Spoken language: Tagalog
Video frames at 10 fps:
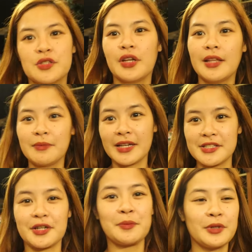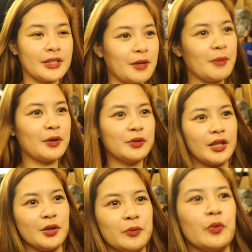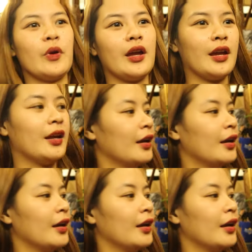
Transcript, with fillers: So, yan. Maki-CR muna tayo bago tayo muwi.